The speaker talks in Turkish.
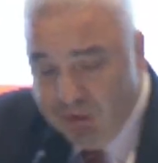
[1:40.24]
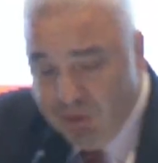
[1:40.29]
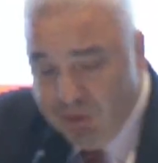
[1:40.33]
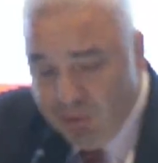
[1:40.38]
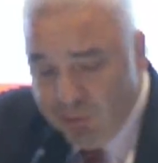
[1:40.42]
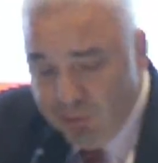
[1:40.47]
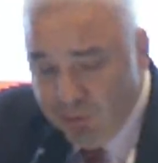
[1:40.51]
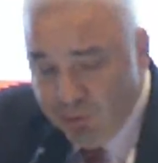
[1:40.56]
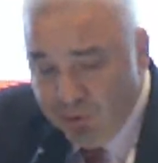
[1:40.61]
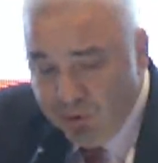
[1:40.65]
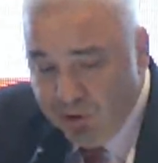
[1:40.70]

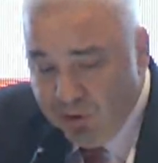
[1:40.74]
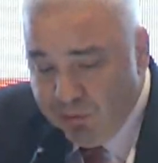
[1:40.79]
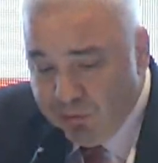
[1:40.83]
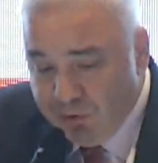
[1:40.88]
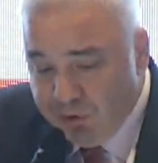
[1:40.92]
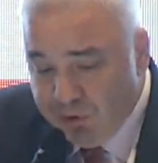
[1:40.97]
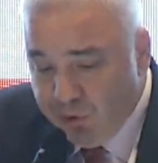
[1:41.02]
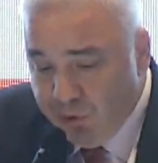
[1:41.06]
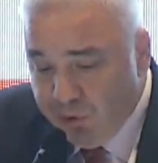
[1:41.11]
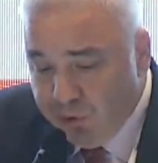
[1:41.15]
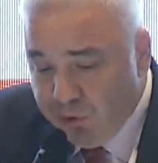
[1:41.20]
Ürün
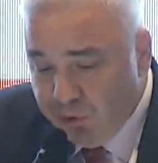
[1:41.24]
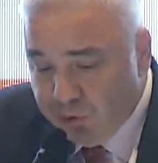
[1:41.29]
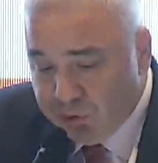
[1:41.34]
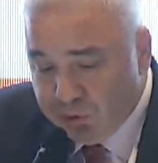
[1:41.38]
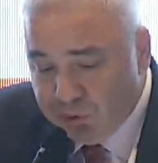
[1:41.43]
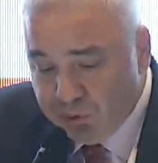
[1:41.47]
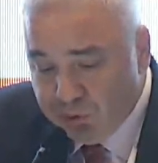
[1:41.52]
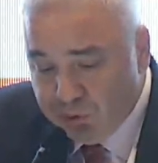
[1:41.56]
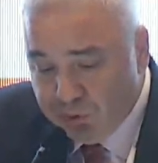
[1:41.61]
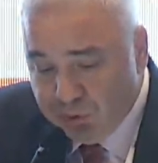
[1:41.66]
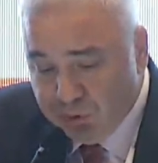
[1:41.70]
gamını
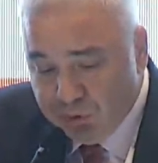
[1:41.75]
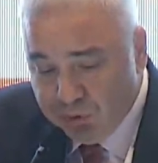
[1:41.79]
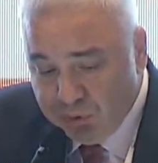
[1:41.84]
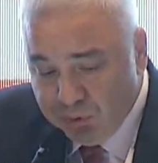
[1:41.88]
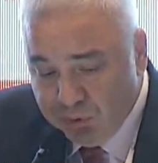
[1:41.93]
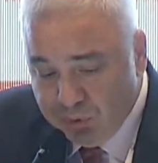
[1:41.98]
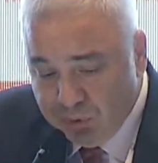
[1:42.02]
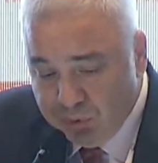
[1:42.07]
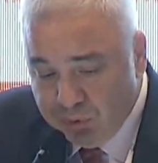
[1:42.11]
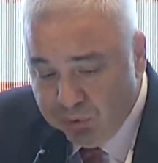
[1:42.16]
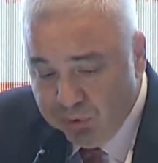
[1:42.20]
görüyorsunuz. E,
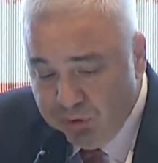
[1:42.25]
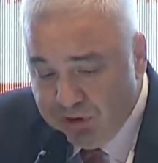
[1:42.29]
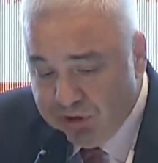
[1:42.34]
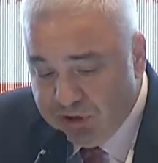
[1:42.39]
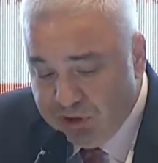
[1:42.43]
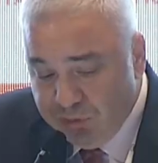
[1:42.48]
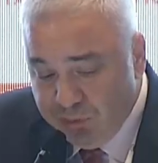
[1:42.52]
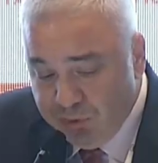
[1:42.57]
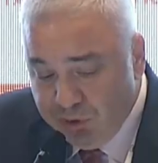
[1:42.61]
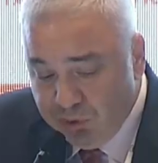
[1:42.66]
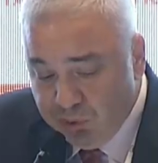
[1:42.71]
ee,
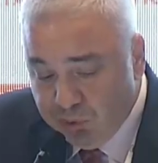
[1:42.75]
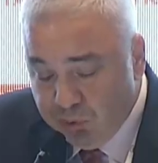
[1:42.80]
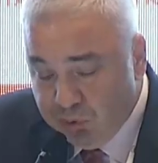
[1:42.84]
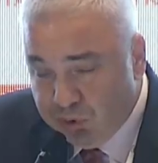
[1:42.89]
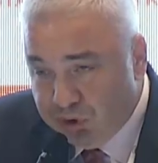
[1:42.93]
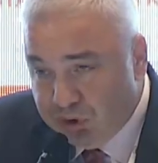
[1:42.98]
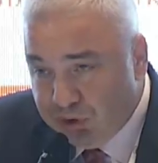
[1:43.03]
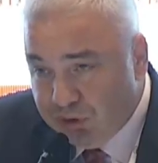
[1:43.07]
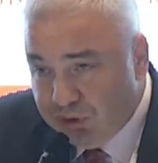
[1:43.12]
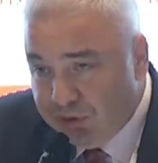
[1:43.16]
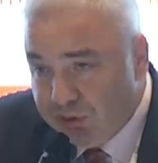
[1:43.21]

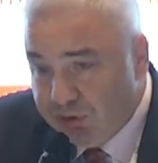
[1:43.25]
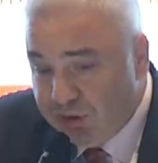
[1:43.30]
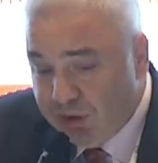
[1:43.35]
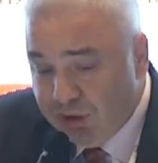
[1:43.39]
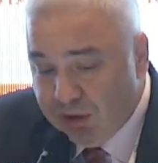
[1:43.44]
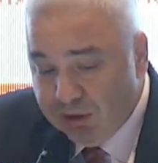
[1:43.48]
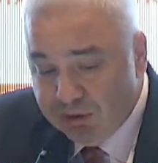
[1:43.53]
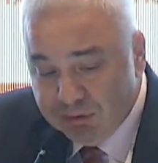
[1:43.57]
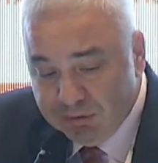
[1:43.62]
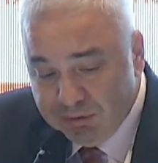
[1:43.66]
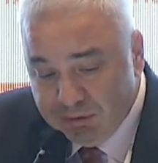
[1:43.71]
2003
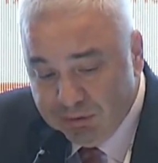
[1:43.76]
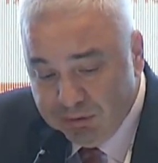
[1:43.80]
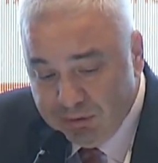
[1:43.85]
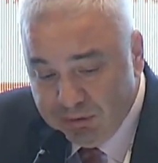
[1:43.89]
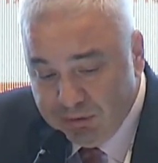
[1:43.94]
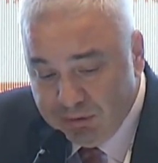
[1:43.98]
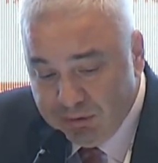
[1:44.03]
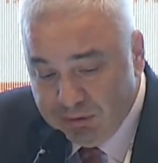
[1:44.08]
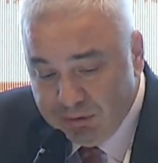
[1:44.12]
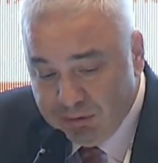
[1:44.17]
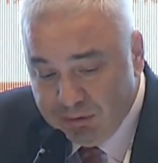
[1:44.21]
yılında
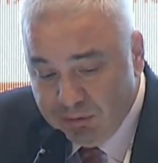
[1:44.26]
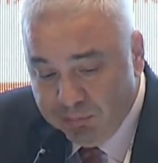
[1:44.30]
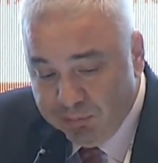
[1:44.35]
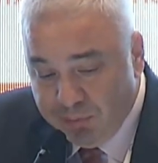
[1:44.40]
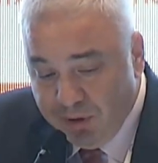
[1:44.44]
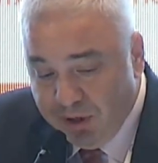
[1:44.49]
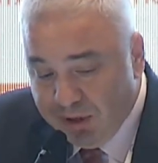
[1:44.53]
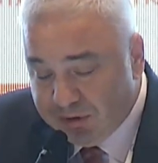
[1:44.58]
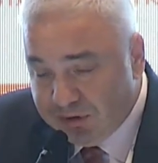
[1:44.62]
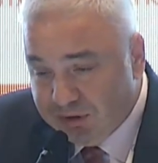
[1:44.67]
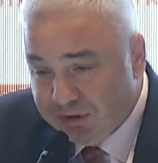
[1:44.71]
e,
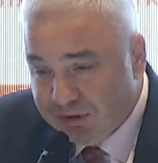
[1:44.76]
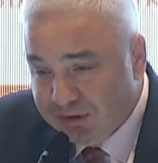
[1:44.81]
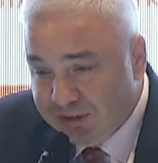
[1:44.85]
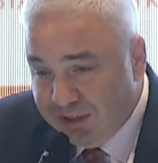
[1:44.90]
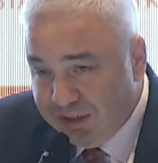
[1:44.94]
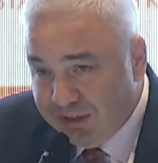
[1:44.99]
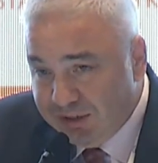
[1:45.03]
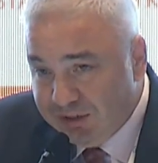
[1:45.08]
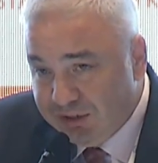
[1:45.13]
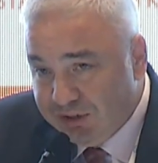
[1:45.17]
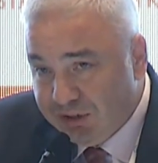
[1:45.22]
Pars
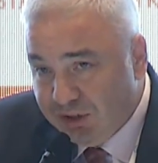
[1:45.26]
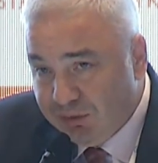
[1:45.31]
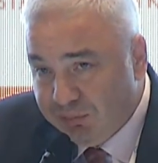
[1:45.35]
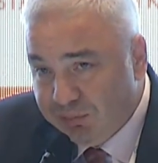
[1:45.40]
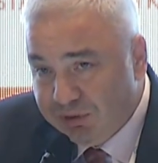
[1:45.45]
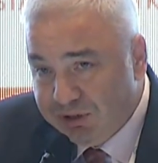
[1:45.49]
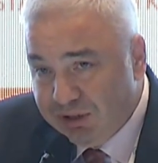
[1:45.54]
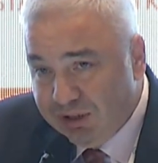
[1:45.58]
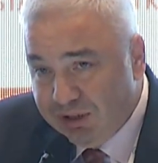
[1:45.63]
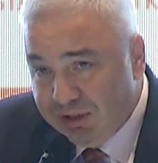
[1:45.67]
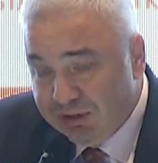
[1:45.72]

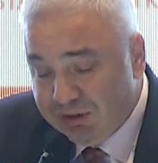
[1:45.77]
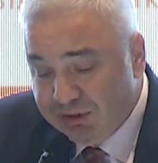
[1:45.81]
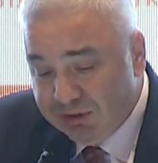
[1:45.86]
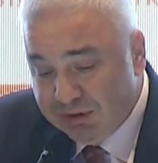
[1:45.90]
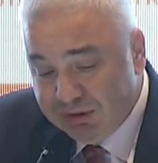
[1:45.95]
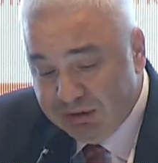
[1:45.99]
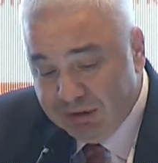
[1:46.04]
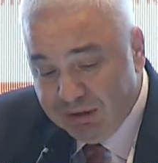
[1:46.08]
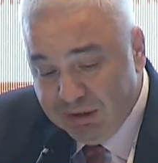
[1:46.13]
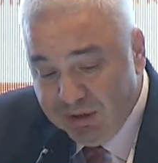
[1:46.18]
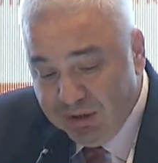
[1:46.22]

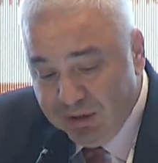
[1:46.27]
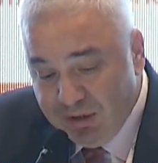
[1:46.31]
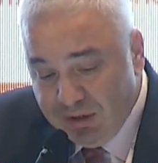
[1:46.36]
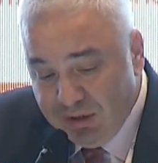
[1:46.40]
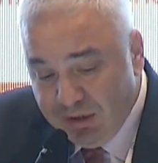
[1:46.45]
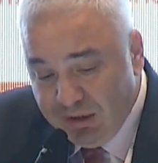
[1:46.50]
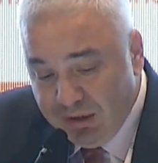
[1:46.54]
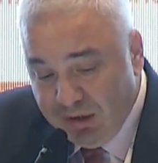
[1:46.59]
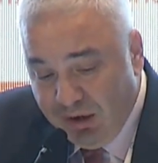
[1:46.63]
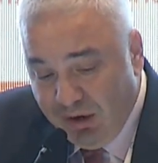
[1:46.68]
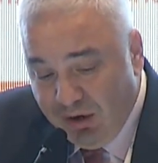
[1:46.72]
8x8
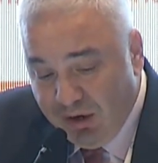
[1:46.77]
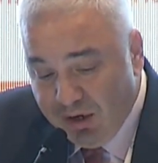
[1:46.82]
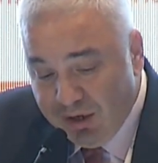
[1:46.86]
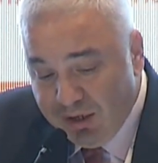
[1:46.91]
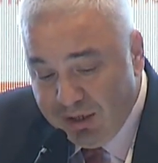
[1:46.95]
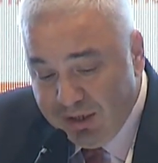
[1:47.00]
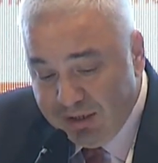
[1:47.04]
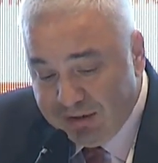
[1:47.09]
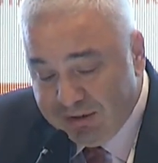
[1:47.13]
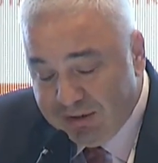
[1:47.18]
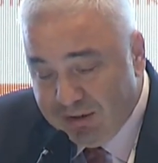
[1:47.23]

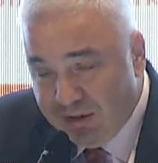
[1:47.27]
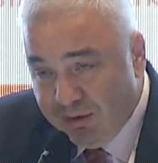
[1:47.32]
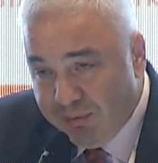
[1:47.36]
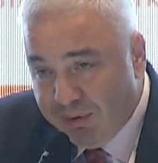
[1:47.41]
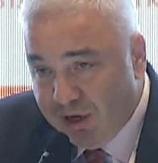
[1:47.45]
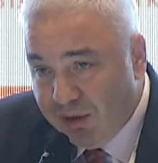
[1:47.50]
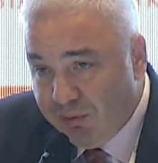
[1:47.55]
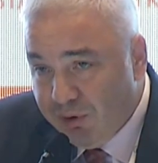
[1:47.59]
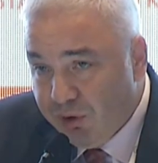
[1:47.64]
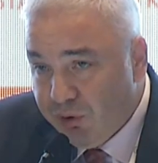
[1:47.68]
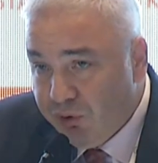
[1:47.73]
ailesiyle
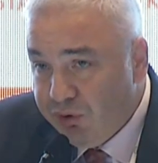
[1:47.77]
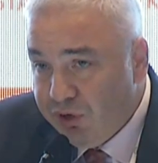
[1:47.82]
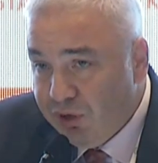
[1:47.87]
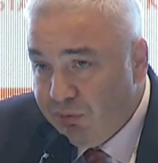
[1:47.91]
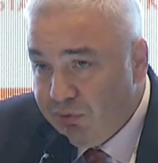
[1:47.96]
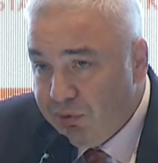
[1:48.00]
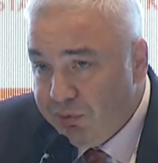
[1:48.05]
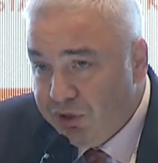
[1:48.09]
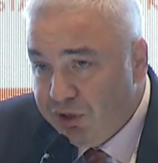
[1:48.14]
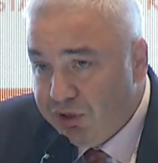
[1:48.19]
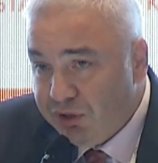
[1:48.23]
beraber
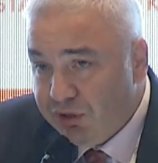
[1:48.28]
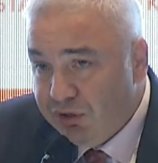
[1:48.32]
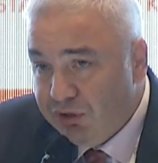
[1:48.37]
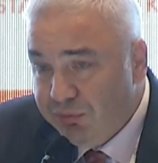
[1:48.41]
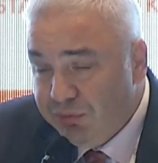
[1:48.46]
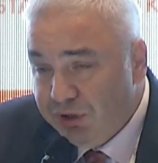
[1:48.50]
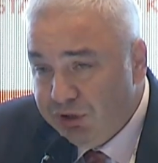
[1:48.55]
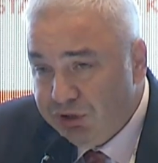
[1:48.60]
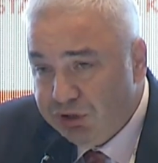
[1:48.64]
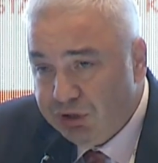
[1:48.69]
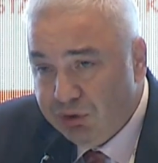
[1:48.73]
önemli bir
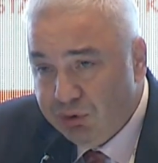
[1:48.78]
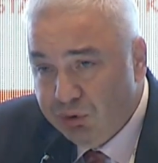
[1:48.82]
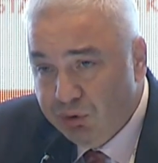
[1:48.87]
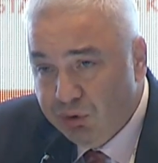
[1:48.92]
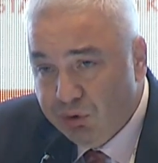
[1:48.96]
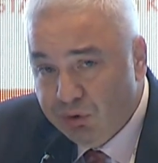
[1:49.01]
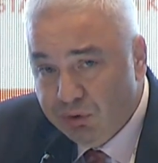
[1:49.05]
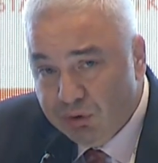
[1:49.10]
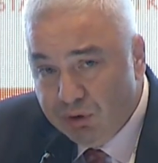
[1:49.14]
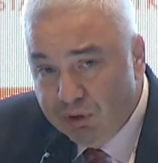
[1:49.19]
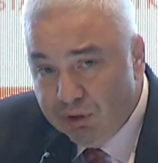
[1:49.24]
kırılım
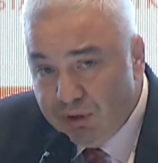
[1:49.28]
yaşanıyor.